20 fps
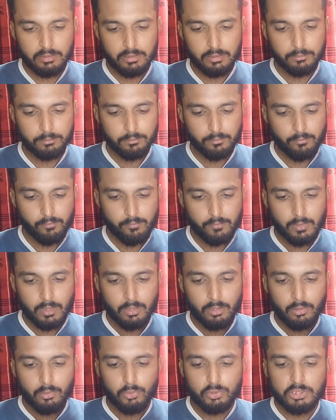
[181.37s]
हैं
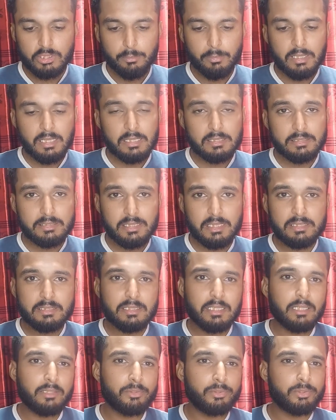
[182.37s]
उसके बाद ये
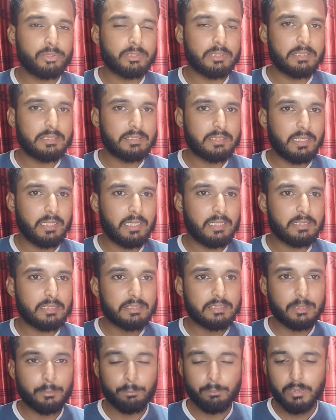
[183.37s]
इसका कुछ इस तरीके से
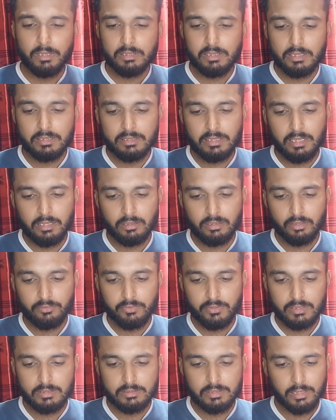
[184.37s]
सिंपल सा इसका
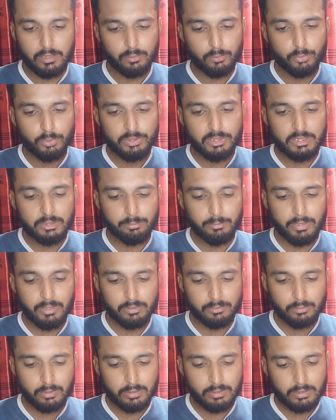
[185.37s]
इंटरफेस है कुछ
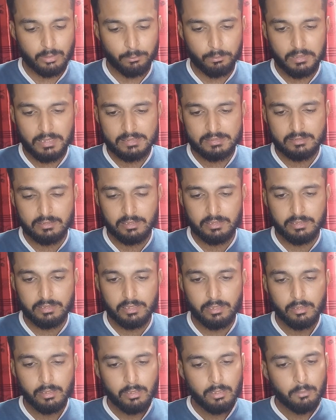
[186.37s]
इसमें कम्प्लेक्स नहीं
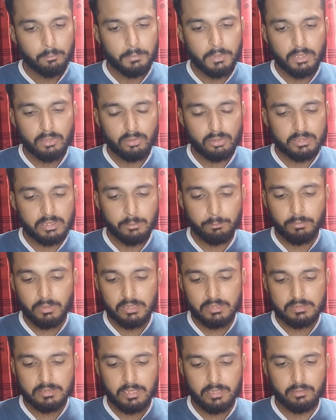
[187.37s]
है बिल्कुल सिंपल
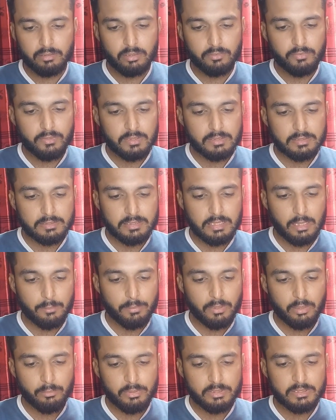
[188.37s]
इसका इंटरफेस है यहाँ
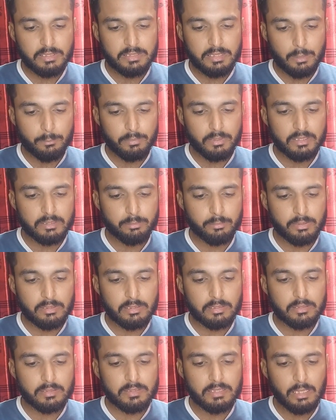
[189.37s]
पर हमें इसके टैंपलेट्स मिल
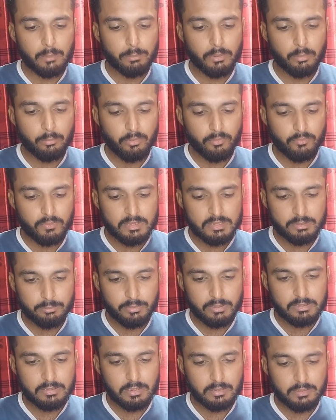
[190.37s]
जाते हैं यहाँ पर हमें वर्क्स
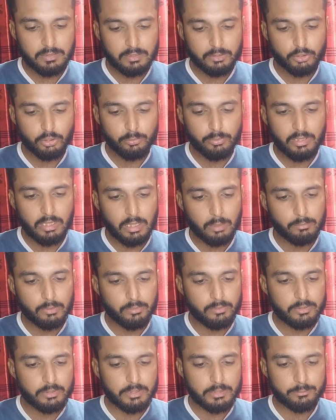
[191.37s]
मिल जाते हैं जो भी काम
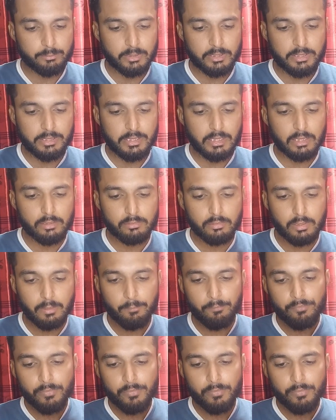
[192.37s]
हमने इस पर किया हुआ है